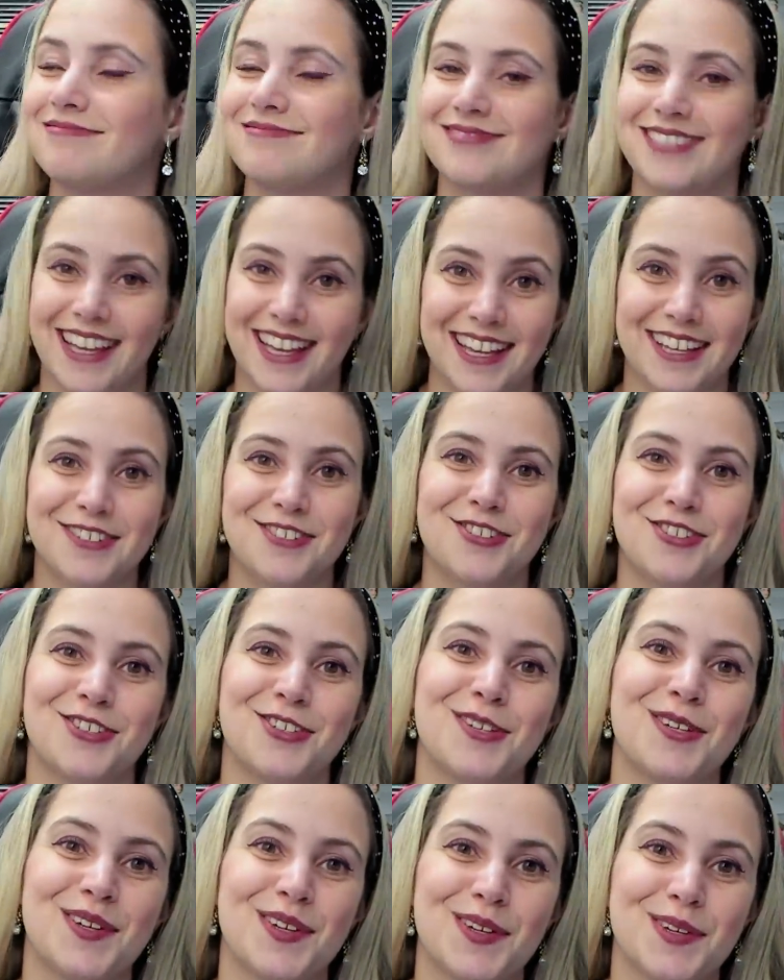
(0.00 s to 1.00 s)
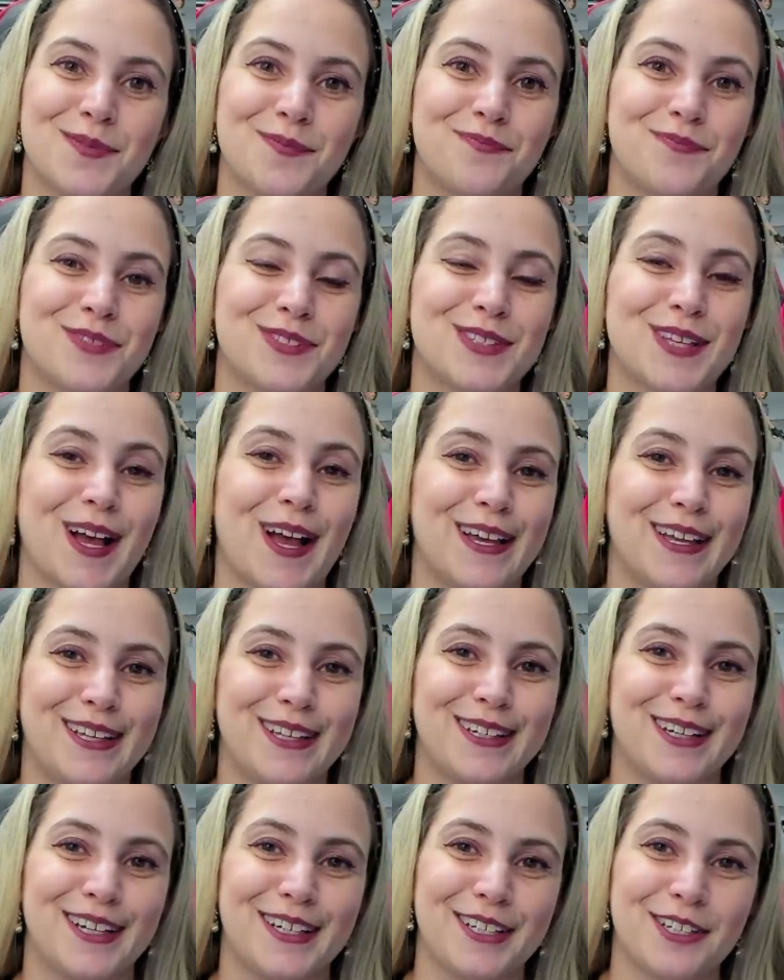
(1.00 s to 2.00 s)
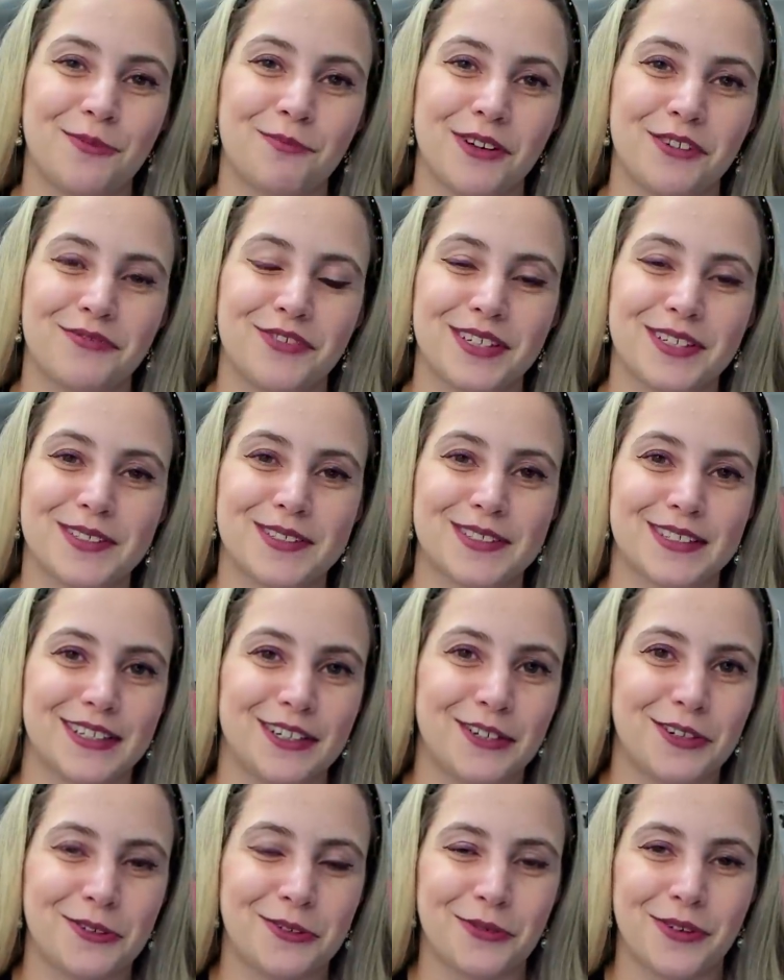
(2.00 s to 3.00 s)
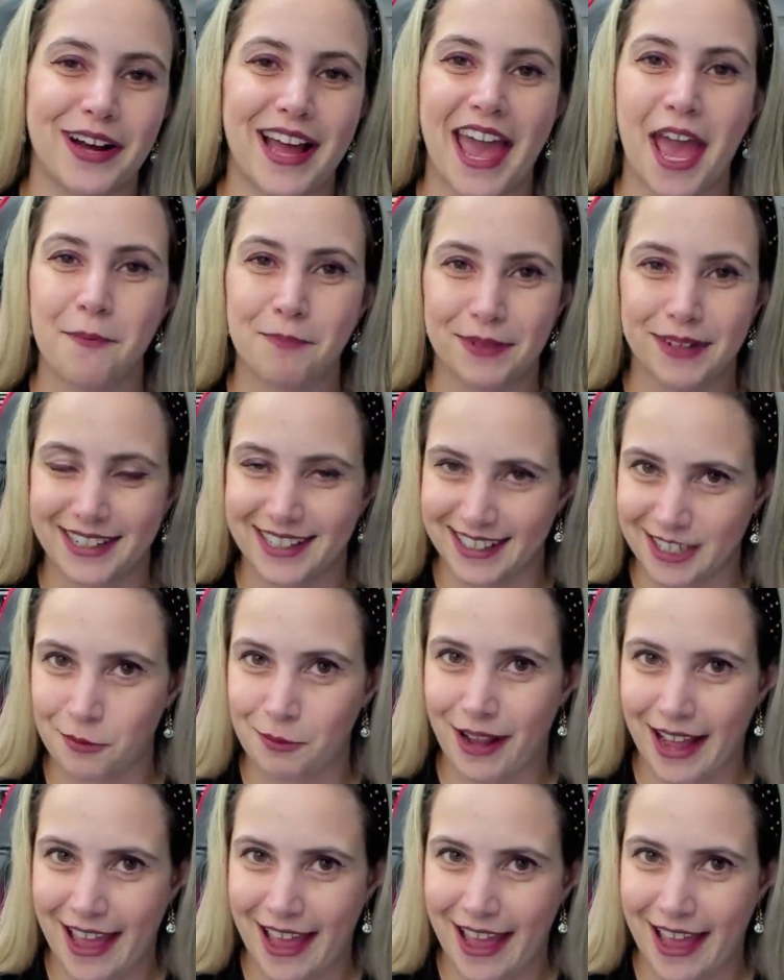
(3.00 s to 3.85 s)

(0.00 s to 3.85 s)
né, de sair aí uma versão réplica, né, uma